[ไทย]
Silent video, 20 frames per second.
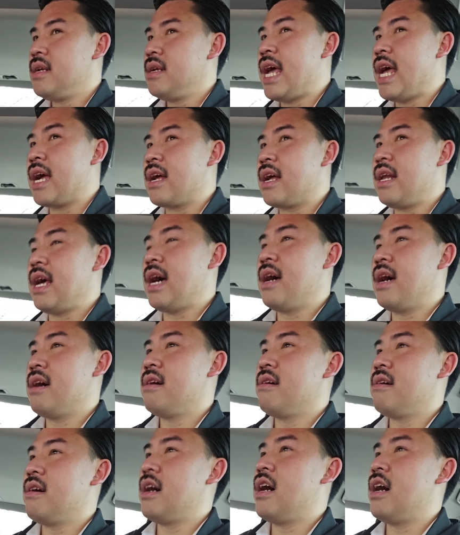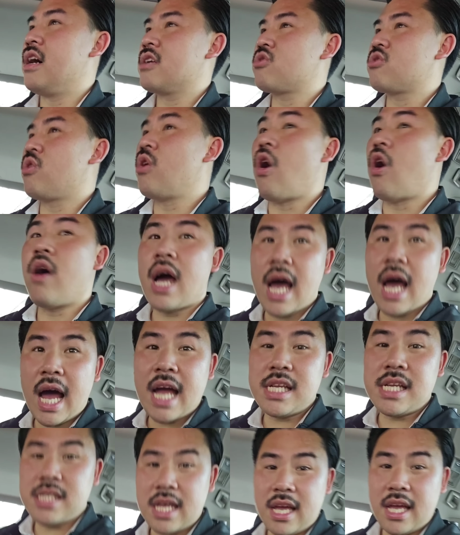เด็กเนี่ยต้องร้องไห้
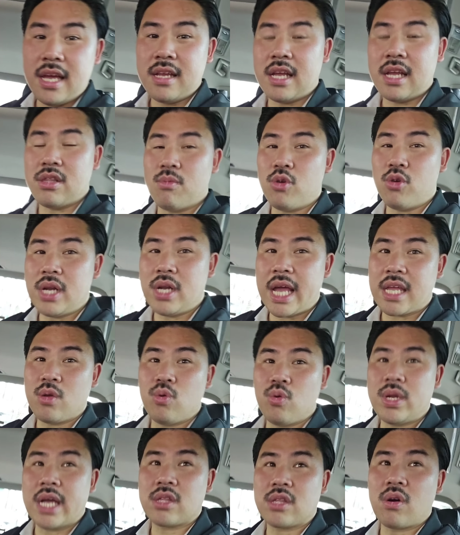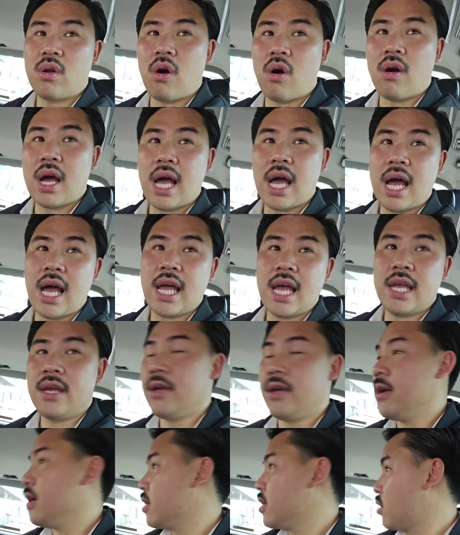สิถ้าสมมติเด็กอยู่เด็กต้องร้องไห้
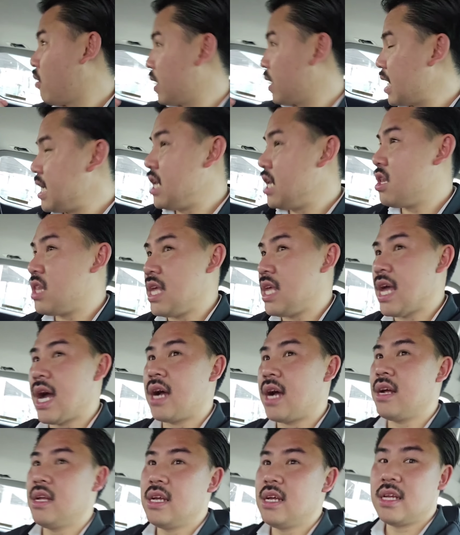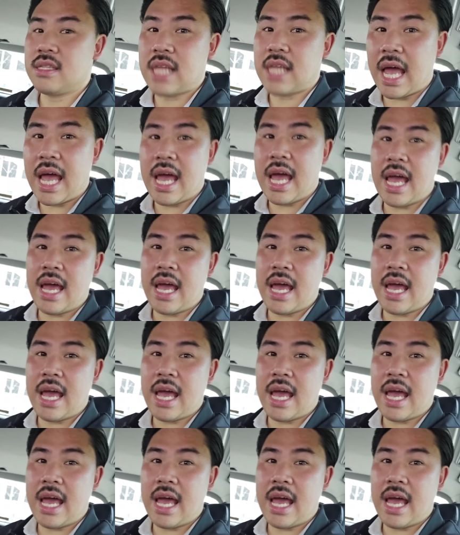ต้องได้ยินเสียงแต่